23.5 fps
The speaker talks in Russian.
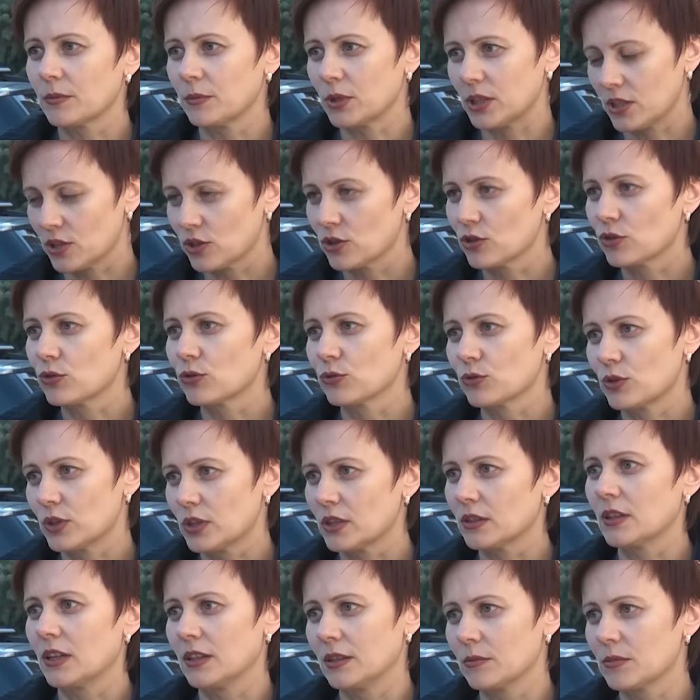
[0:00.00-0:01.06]
в арбитражный суд
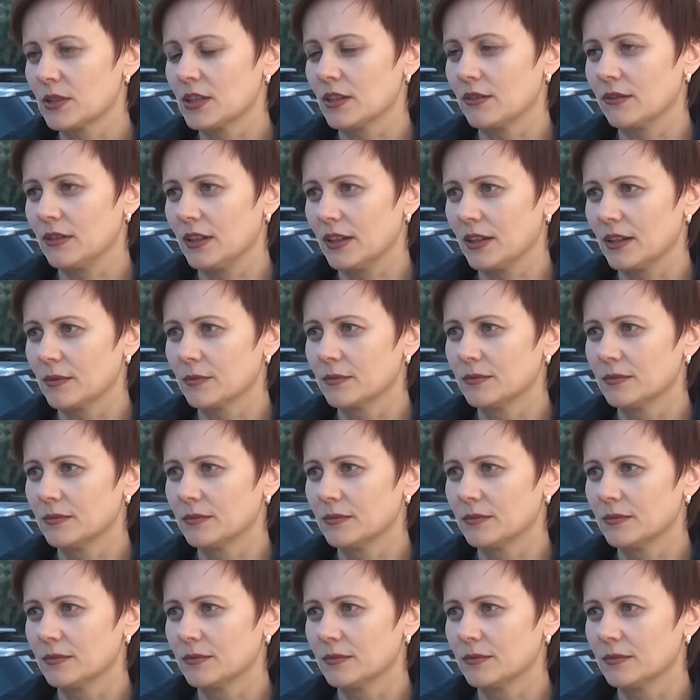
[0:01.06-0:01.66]
с данным заявлением.